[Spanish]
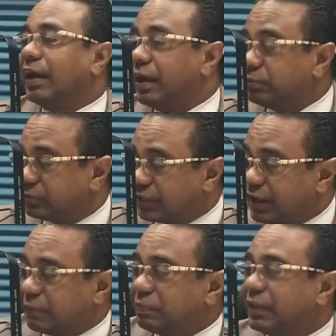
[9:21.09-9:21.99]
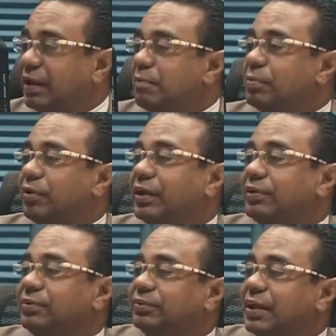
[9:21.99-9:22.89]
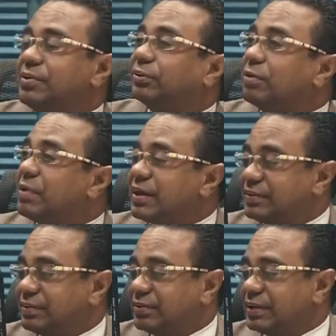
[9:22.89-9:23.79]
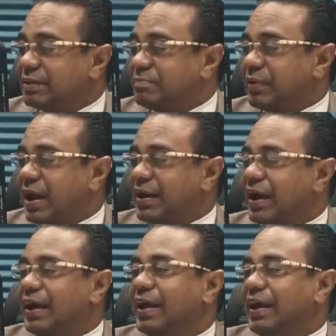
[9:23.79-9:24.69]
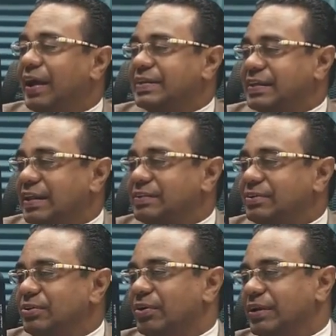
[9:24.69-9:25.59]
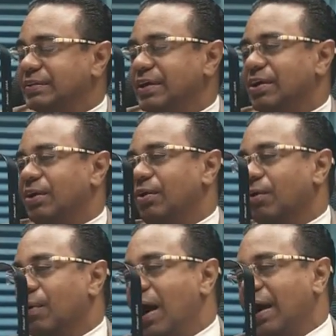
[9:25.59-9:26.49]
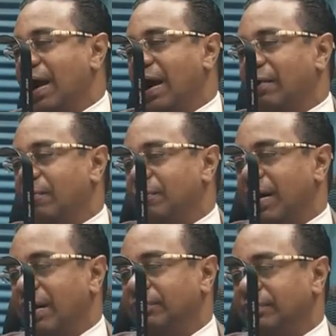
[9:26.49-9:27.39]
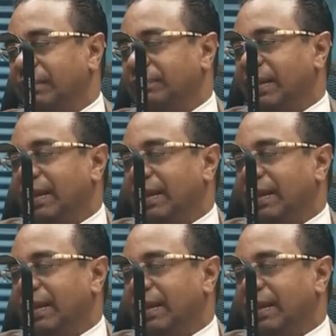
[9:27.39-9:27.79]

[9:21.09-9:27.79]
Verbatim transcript: Es usted, porque si usted no toma decisiones tempranas, esas decisiones lo van a arropar a usted.